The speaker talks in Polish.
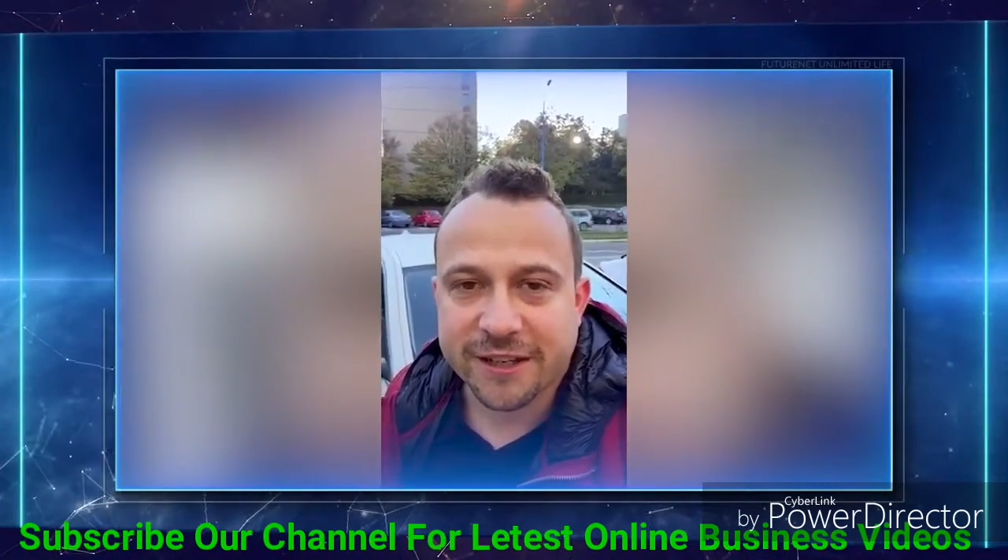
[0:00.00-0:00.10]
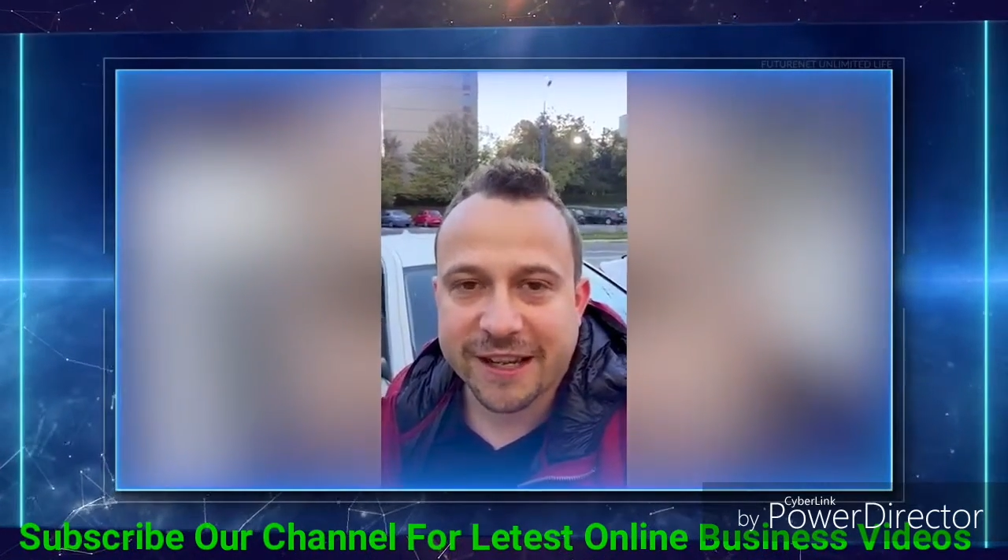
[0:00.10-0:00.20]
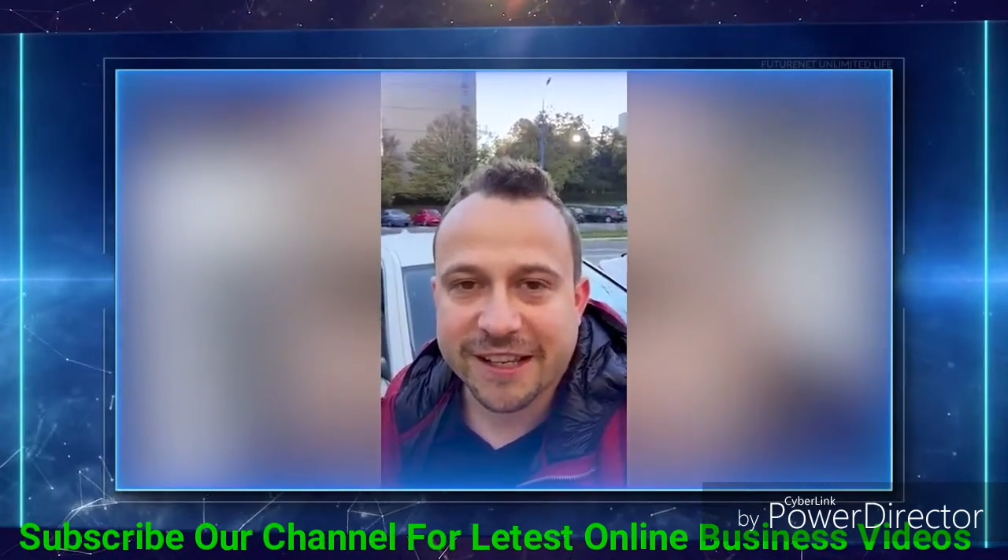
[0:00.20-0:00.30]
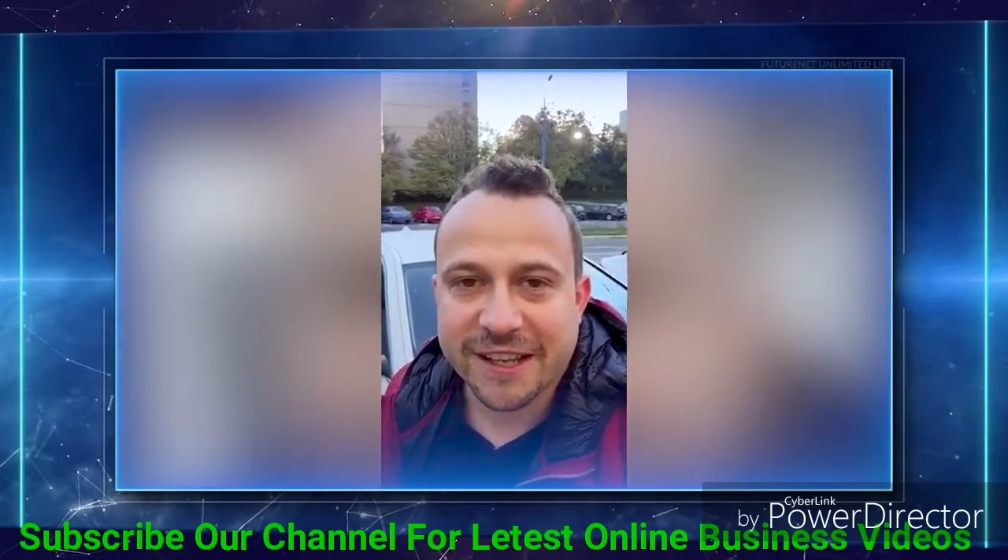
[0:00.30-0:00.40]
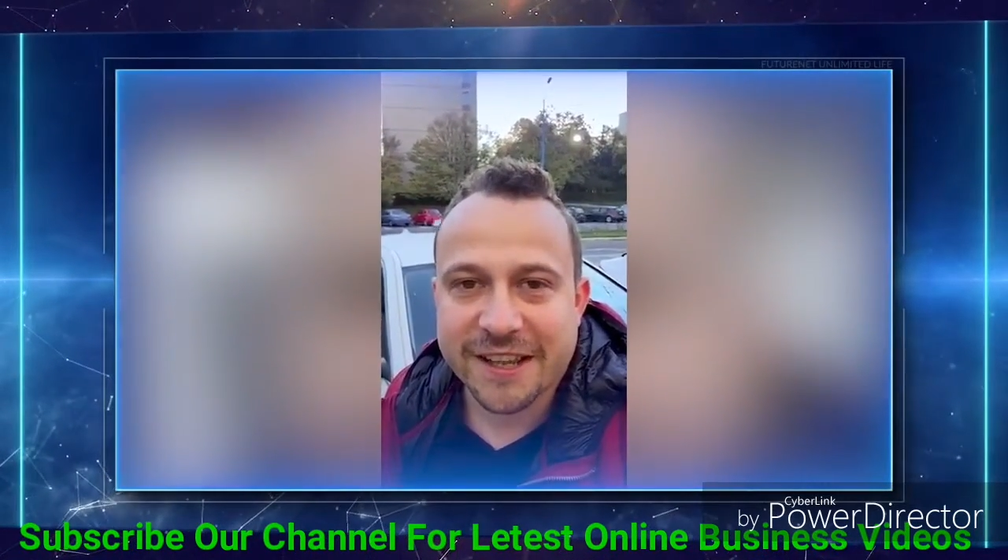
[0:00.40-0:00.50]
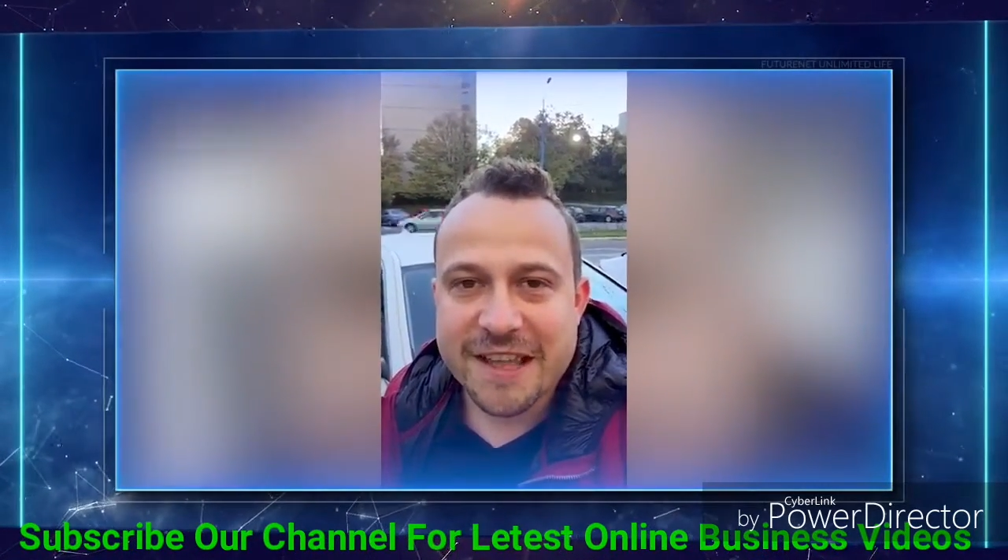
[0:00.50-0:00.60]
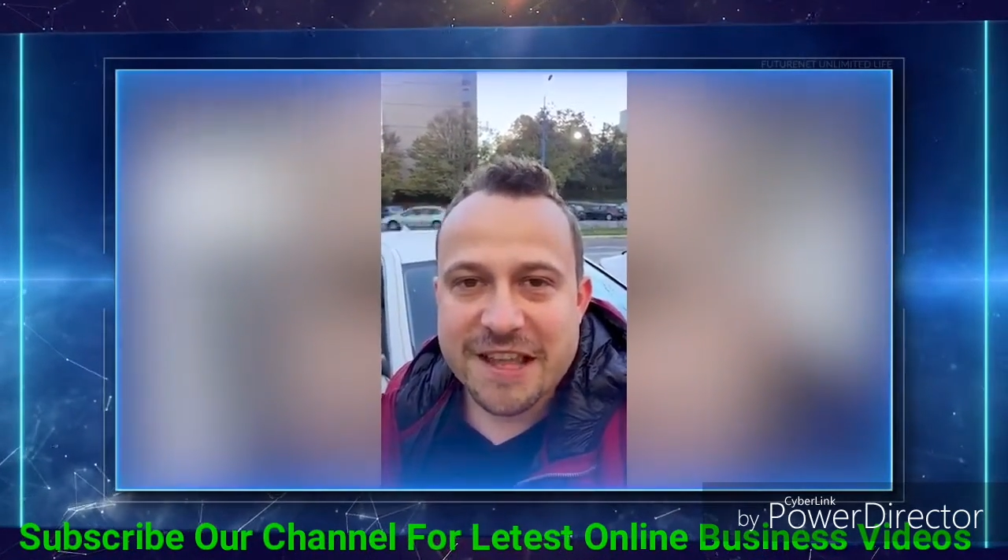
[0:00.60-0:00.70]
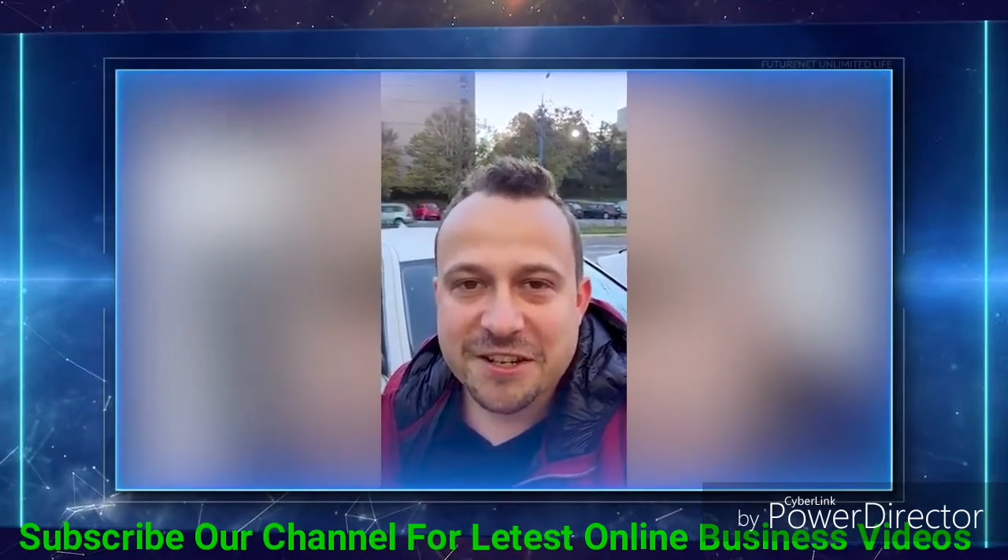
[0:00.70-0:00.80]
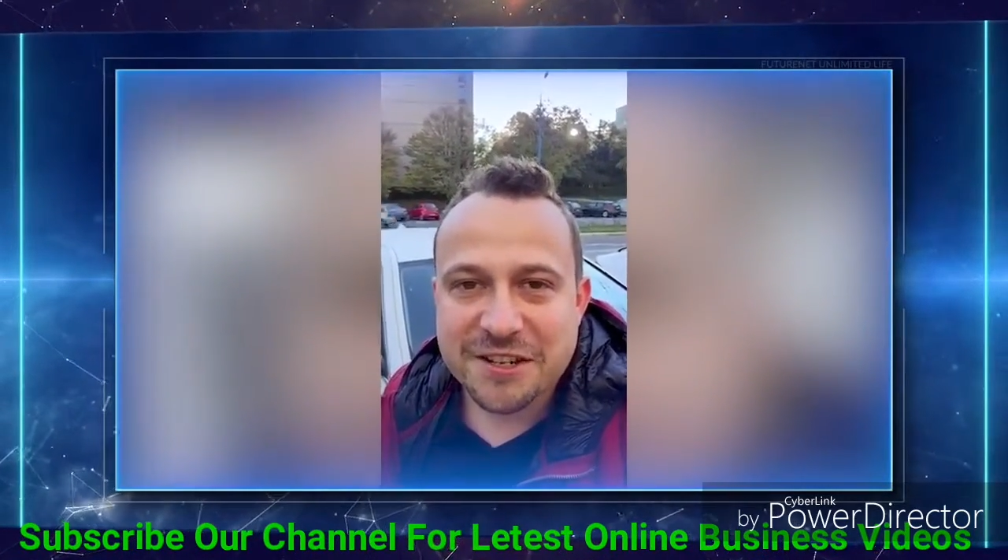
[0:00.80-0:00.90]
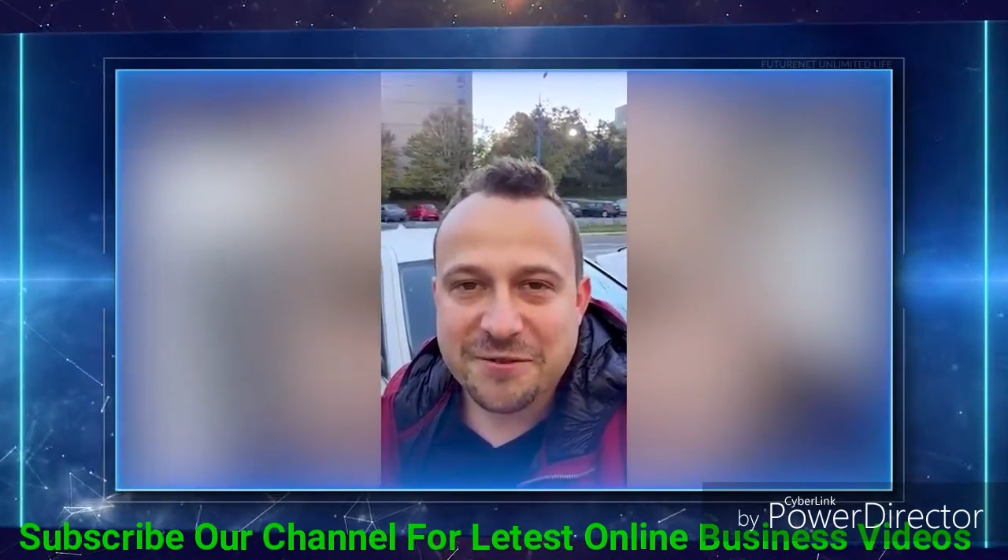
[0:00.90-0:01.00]
jakie
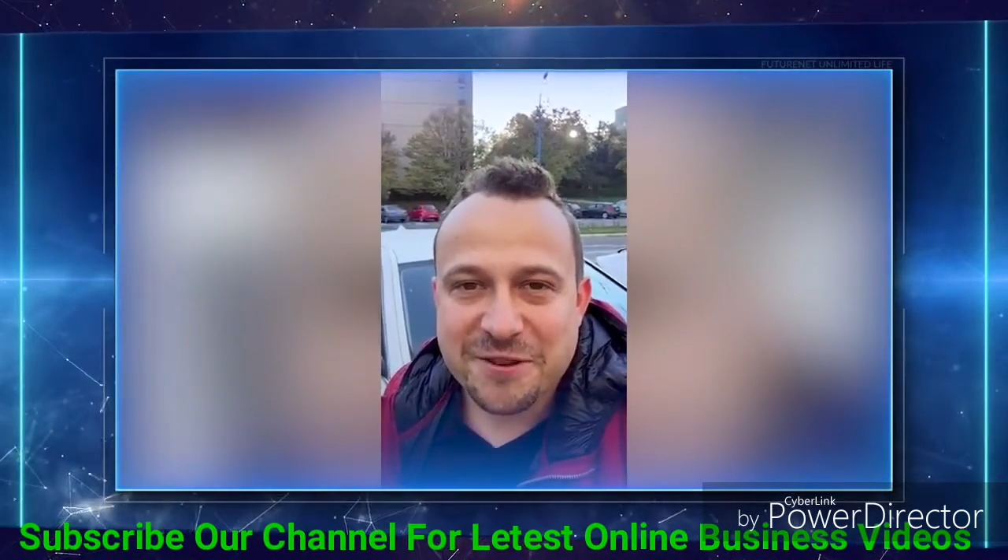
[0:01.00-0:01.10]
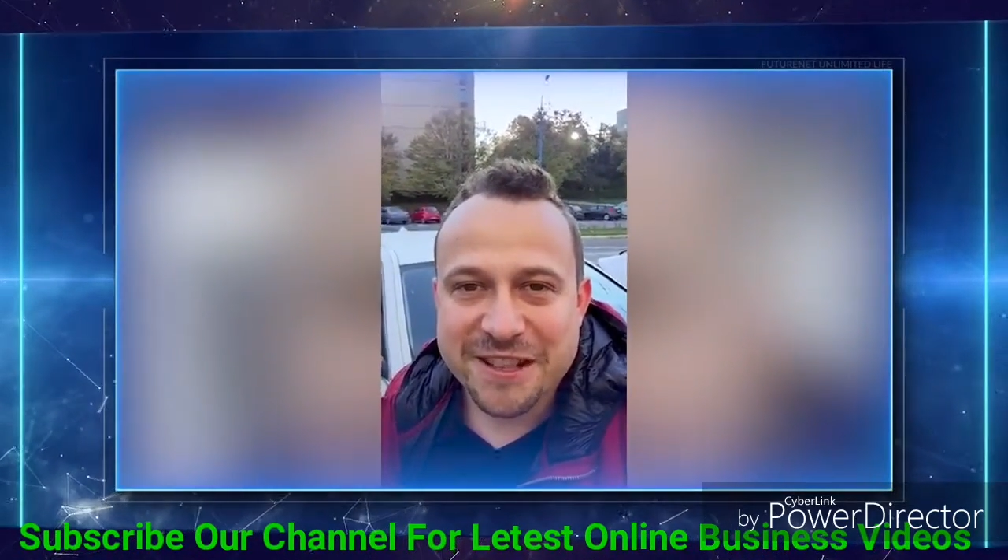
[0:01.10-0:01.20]
szykuje